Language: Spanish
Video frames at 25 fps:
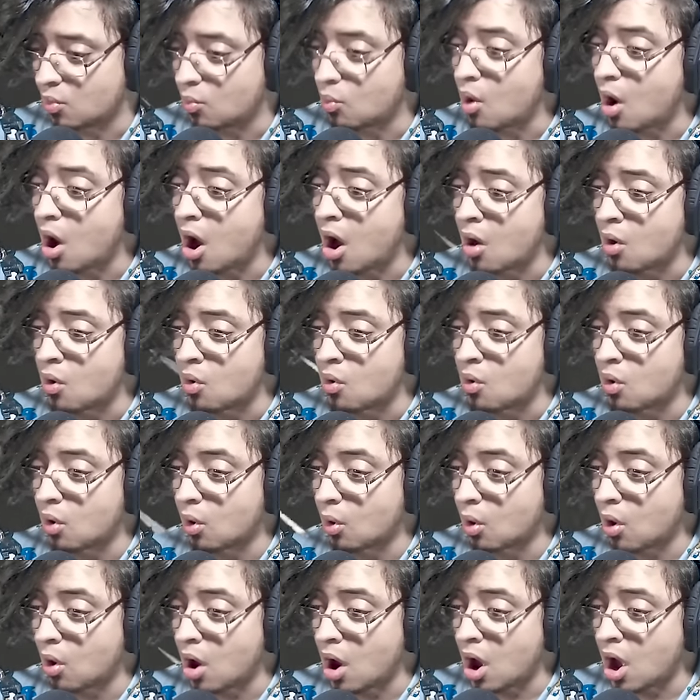
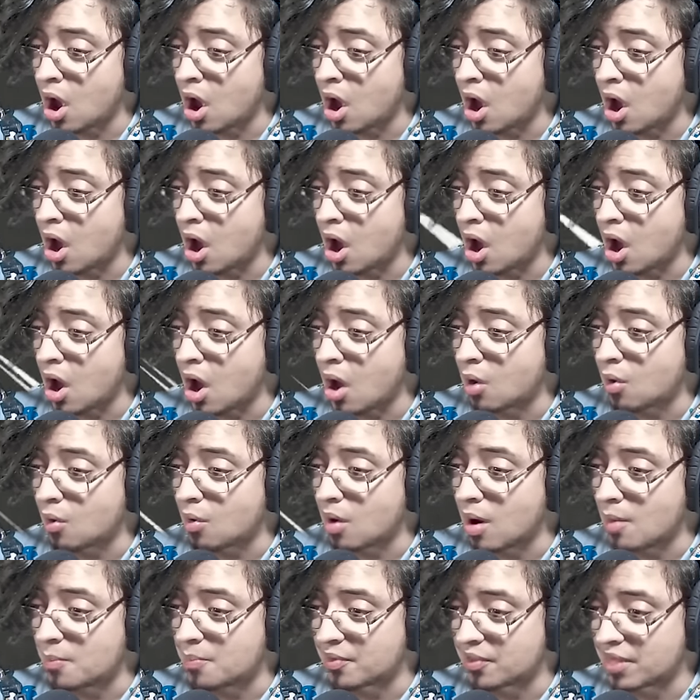¡Uh!
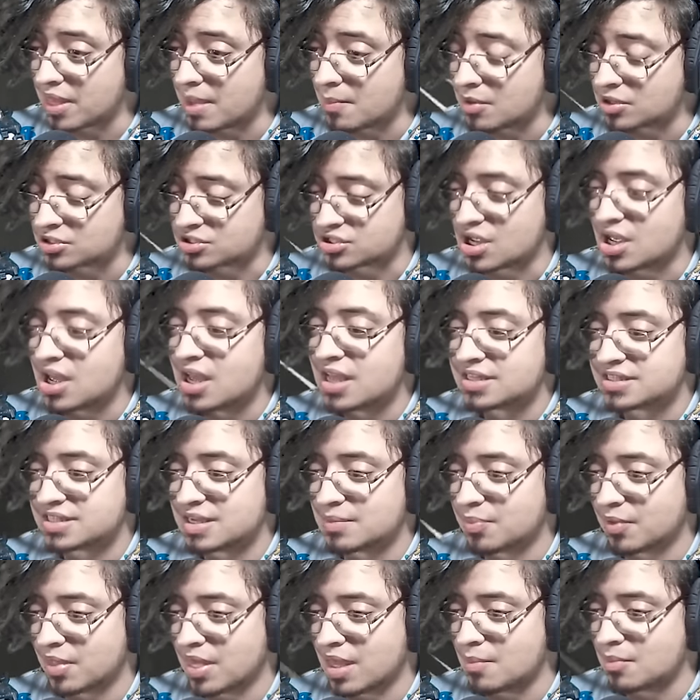¡Oh! ¡Podemos! Sí,
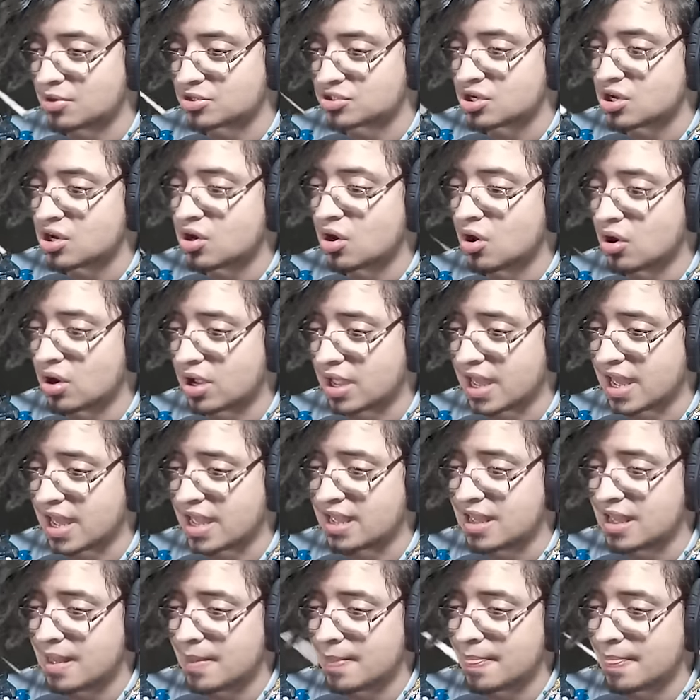podemos. Ok,
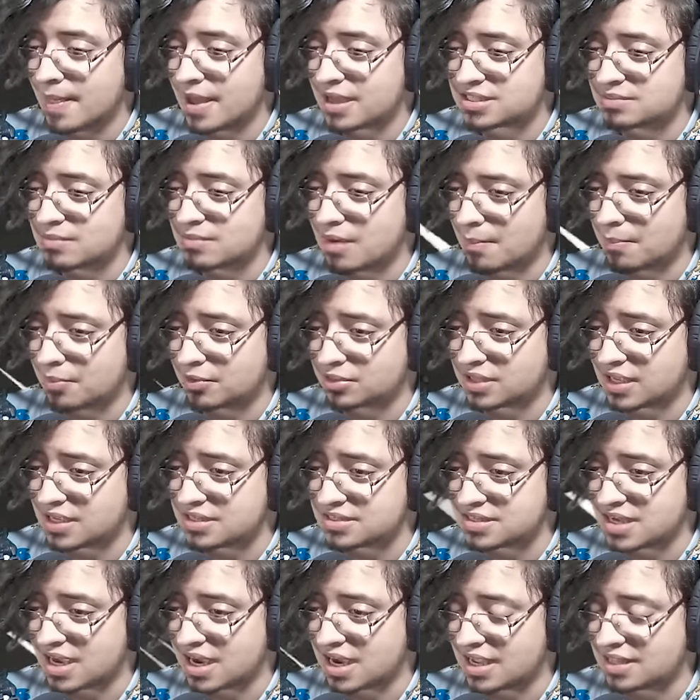máxima
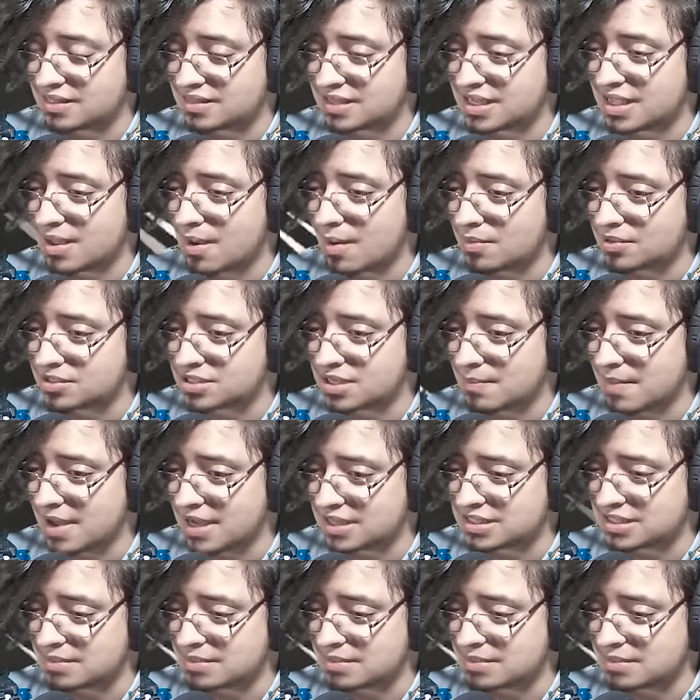potencia, gente. Ya vamos a máxima